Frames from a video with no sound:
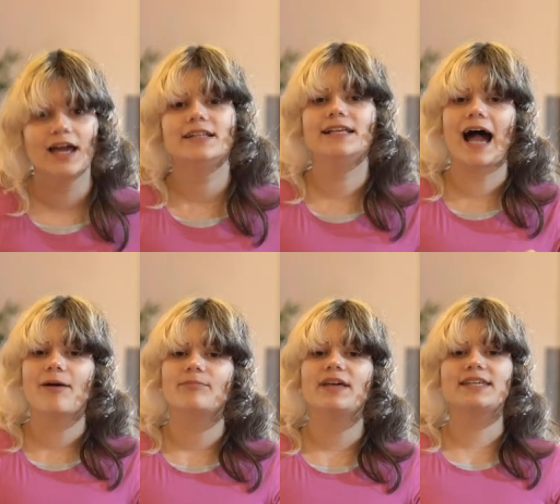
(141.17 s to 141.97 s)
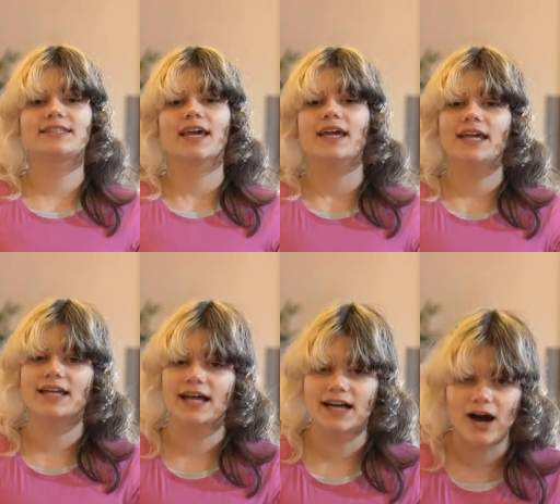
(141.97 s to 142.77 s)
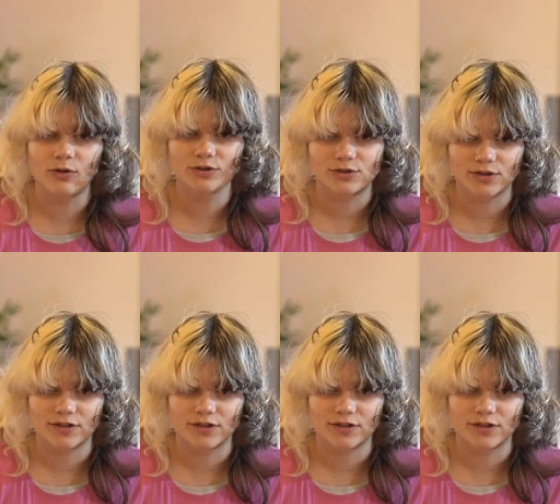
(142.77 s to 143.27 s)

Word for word: Die haben mich in ein Auto